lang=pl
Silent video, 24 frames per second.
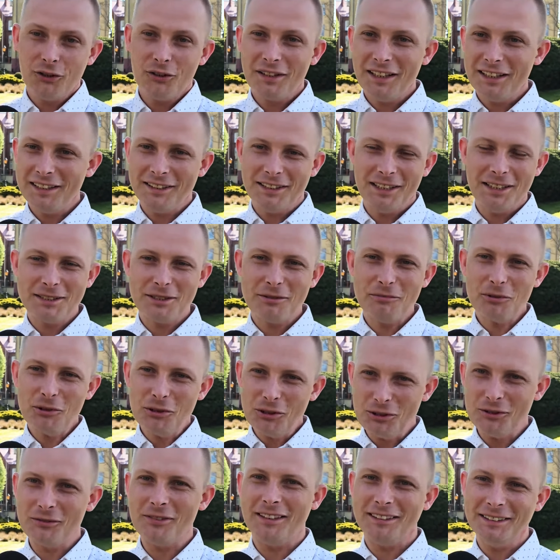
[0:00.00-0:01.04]
konkrety. jestem
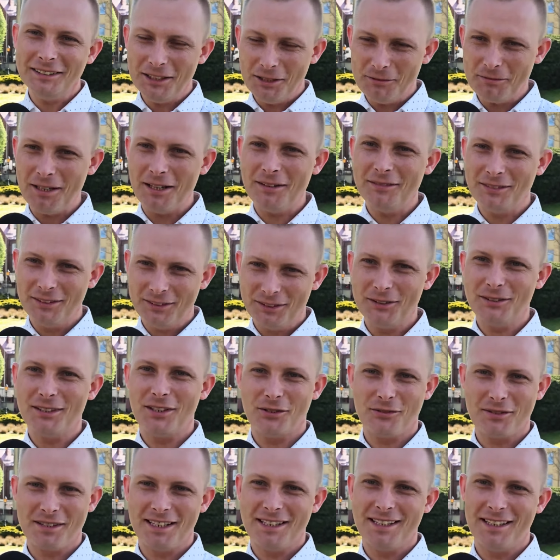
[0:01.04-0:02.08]
przygotowany naprawdę do
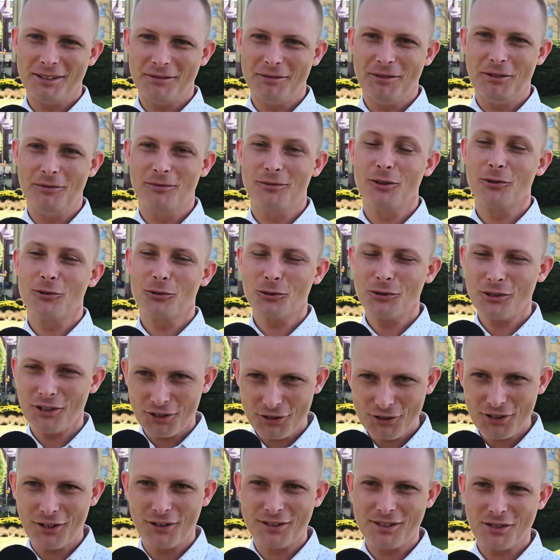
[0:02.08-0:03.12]
zarządzania gminą, do
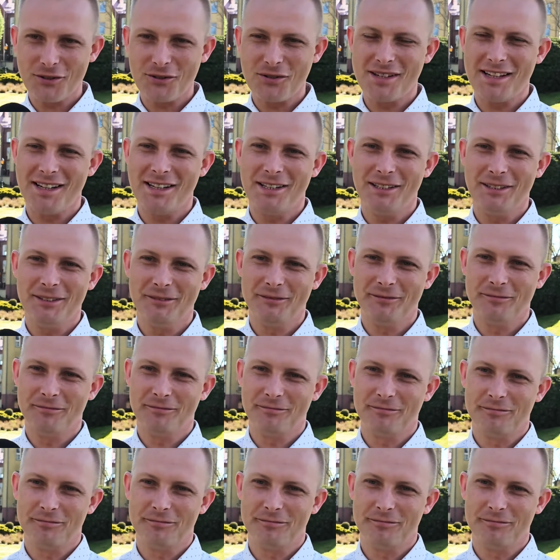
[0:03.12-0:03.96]
skutecznego zarządzania.